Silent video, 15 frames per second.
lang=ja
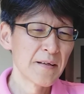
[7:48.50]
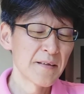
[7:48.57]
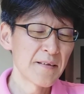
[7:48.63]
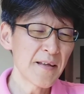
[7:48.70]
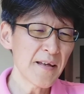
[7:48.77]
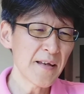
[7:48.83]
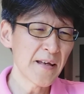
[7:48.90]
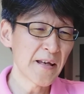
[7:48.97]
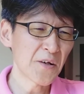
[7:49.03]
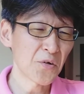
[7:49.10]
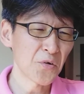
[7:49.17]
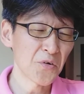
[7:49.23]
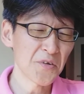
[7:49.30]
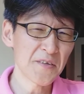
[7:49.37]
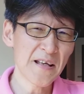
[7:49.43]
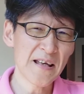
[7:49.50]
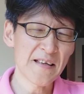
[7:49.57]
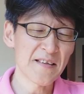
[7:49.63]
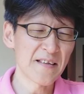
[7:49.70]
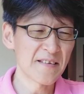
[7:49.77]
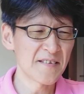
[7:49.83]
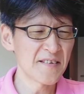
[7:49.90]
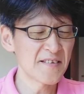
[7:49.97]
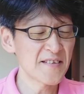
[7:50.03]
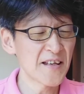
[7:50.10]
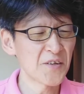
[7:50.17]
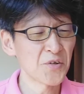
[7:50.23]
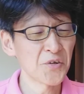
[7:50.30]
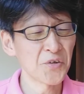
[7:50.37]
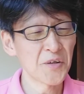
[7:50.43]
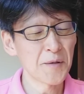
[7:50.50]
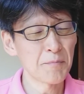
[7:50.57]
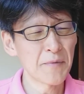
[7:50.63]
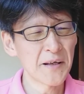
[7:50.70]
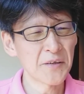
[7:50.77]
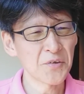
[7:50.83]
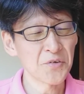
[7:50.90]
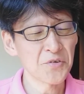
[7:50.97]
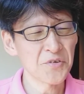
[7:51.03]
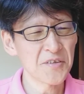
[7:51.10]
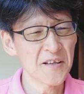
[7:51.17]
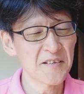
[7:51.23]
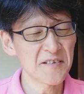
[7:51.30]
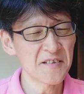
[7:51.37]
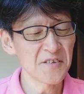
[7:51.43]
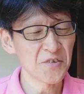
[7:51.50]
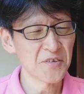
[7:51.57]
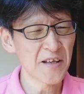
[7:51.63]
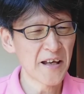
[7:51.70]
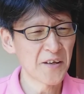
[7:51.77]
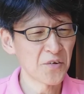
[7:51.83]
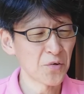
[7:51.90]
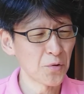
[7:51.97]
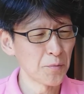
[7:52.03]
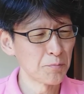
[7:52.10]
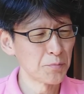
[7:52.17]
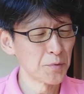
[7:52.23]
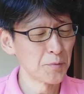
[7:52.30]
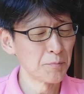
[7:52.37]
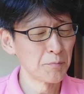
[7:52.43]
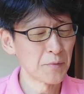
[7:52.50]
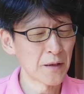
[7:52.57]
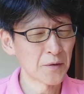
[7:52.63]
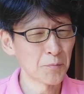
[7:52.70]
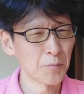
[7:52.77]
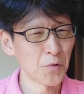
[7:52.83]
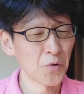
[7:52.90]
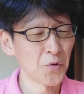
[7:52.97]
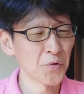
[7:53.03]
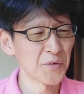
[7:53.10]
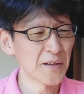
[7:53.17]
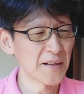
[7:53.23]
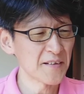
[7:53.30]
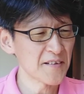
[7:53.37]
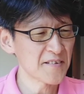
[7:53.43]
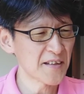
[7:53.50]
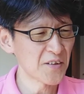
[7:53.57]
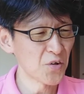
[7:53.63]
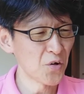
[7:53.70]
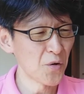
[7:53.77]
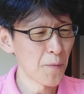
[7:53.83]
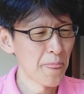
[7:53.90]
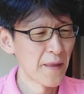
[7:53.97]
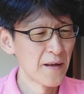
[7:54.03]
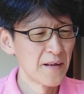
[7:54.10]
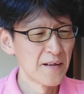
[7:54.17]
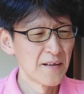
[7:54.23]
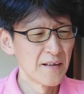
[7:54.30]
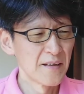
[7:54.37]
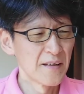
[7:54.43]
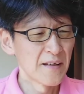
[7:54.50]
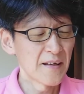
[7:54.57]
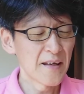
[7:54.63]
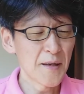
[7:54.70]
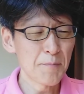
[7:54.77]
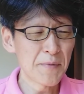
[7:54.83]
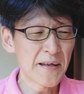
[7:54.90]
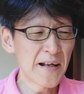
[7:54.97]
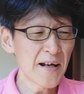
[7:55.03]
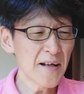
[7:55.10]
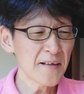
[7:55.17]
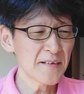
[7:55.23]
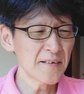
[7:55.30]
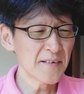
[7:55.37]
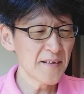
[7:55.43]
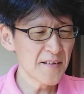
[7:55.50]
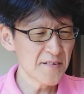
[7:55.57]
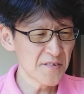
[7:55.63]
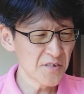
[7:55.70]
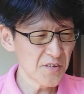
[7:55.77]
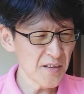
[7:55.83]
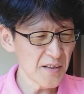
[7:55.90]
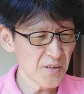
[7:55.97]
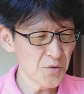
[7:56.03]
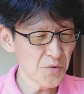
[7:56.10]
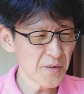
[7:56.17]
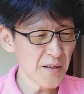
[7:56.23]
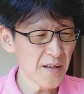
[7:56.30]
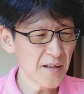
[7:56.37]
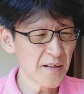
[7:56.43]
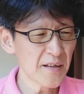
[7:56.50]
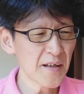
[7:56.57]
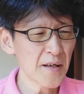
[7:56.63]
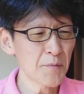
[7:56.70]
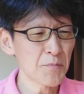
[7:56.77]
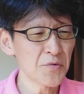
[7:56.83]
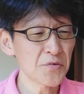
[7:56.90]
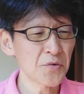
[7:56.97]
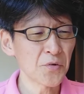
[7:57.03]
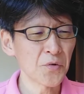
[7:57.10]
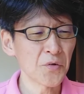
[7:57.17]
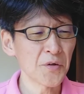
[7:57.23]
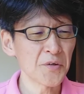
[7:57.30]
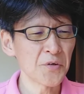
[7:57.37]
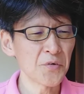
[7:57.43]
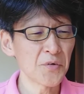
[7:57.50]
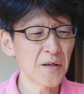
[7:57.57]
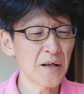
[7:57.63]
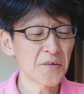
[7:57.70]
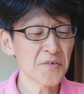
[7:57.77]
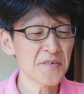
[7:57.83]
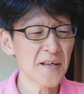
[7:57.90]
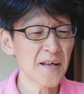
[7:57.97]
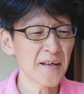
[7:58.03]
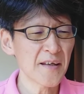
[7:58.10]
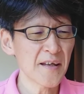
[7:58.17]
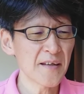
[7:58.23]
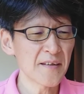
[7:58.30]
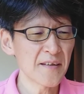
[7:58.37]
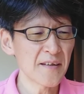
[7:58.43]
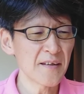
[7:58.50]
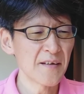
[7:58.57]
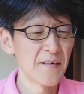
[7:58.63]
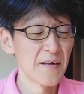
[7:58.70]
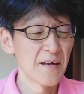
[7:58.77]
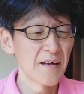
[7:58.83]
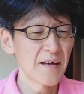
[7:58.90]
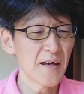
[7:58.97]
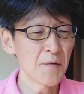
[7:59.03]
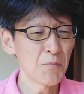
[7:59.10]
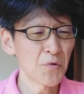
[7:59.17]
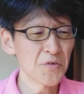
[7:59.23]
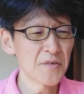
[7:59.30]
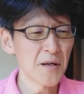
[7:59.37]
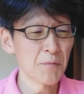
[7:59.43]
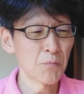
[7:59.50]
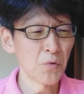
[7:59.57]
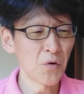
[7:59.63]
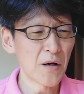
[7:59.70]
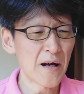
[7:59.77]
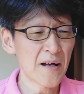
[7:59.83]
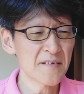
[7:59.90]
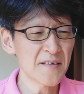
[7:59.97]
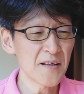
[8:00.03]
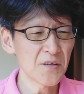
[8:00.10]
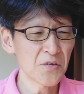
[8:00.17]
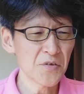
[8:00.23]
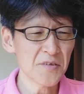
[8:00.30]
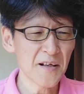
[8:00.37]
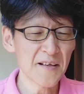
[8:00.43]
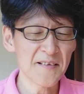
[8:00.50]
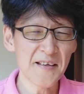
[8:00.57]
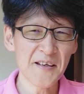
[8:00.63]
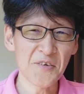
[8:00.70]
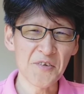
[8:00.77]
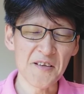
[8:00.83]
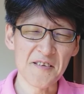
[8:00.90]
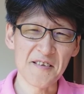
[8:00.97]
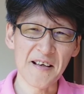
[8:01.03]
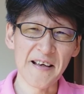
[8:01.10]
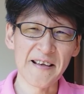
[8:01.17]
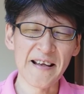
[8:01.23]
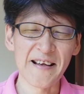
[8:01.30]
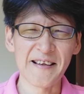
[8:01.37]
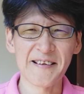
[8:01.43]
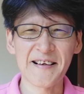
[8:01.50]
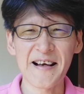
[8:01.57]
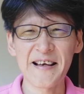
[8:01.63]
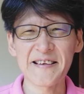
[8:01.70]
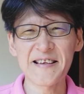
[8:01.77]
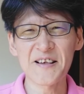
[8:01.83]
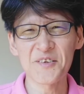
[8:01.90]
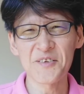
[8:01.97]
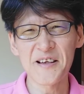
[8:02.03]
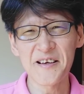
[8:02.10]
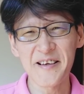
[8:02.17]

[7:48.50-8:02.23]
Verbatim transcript: で、えー、このね、実際のよねんまえの女性自身の最後の、あの文言なんですけど、えー、身勝手すぎる ケーケー 息子の留学宣言に、M 子さんも唖然とされているに違いないなんて書いてあるんだ